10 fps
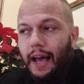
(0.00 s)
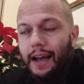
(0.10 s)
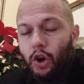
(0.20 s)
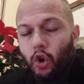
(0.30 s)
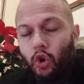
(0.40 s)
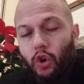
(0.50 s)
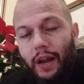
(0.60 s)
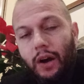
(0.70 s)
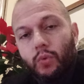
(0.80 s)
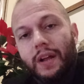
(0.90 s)

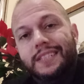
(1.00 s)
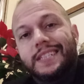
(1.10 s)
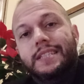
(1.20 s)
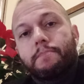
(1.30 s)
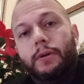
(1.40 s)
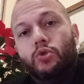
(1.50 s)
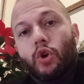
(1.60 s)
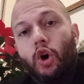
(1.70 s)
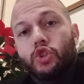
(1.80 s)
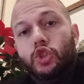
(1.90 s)
Ancora, un narcisista
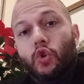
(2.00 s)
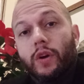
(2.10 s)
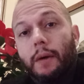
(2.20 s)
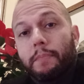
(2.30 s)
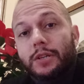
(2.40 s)
patologico è una